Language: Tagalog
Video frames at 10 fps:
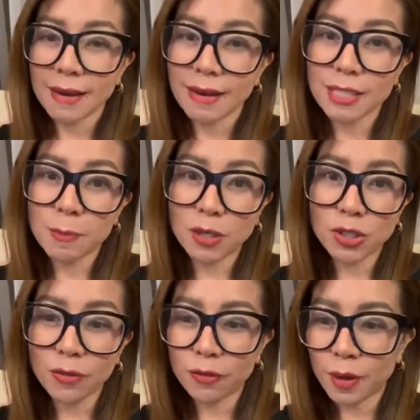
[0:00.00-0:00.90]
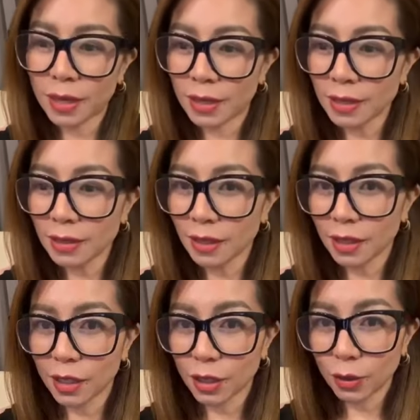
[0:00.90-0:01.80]
A special friend
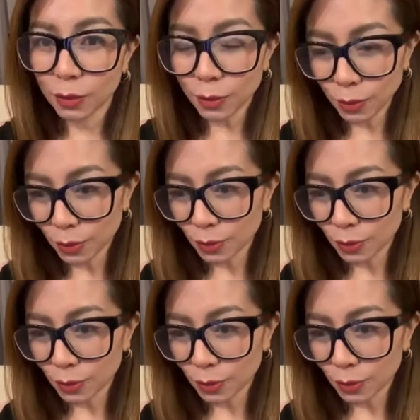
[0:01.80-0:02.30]
like you